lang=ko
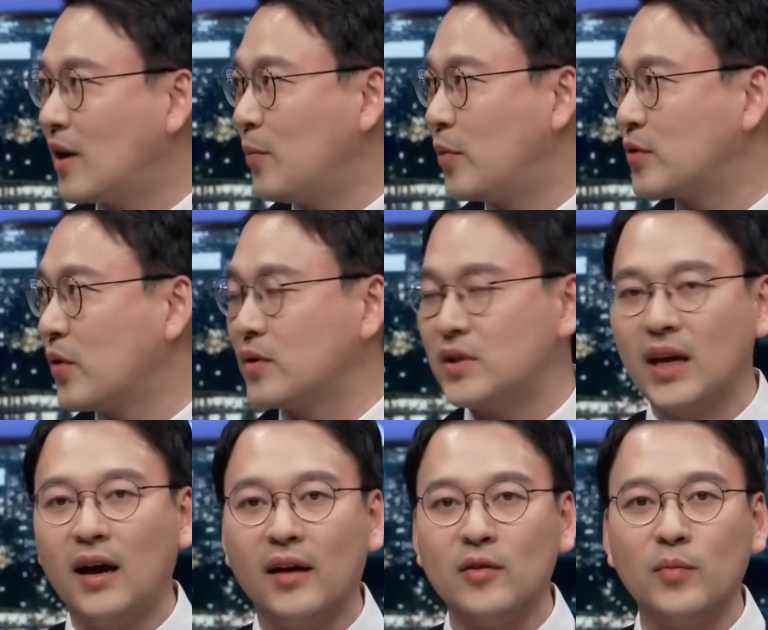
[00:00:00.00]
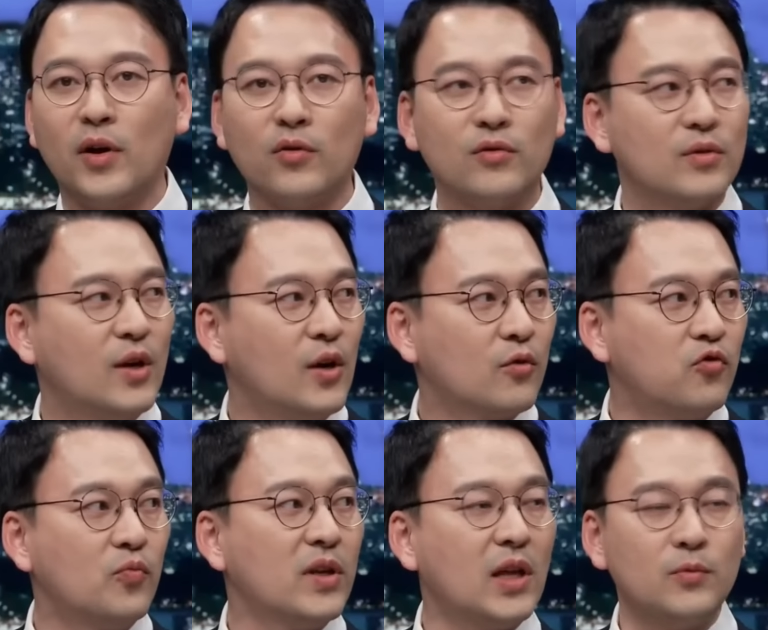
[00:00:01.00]
뭐 저 제가 아는 바로는
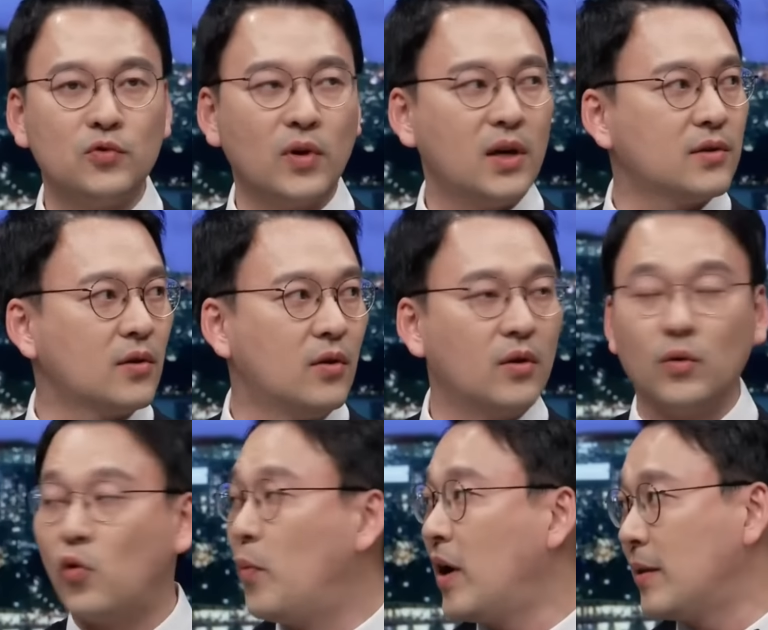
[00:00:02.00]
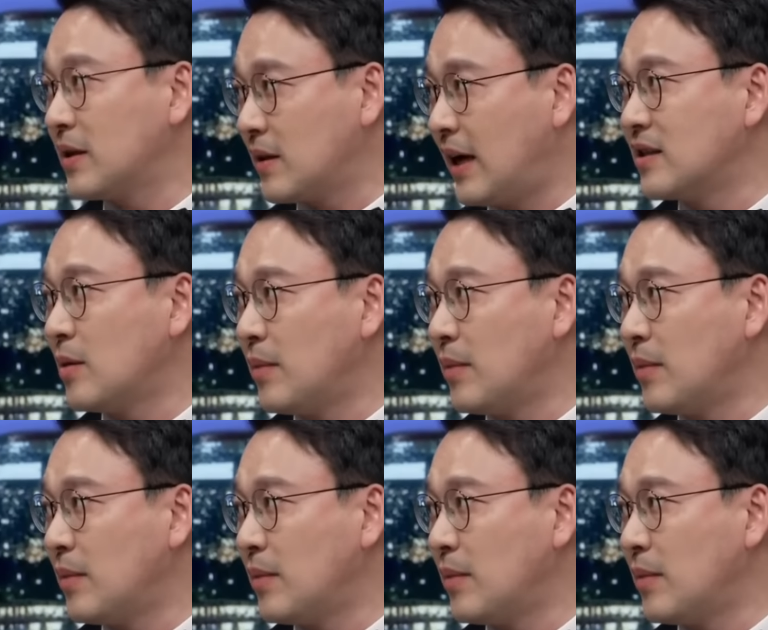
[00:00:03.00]
국민의힘에서 뭐 고발 네,